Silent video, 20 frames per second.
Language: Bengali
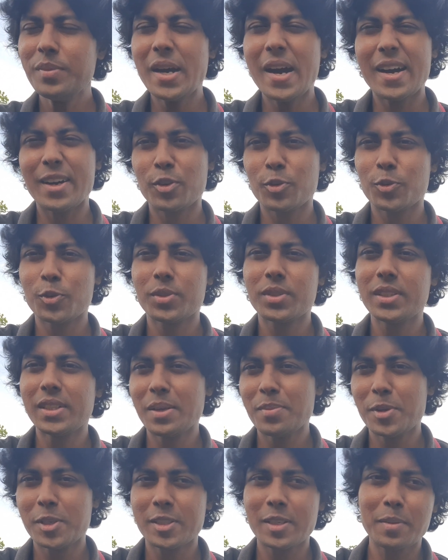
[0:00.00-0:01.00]
আর কোনো
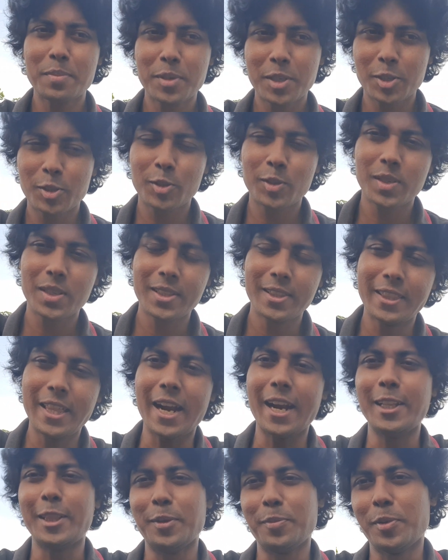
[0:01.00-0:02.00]
সিনেমার সামনে আসলে
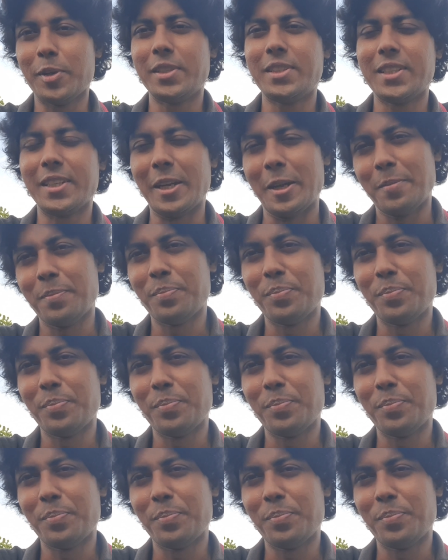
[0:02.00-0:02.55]
দাঁড়াতে পারছে না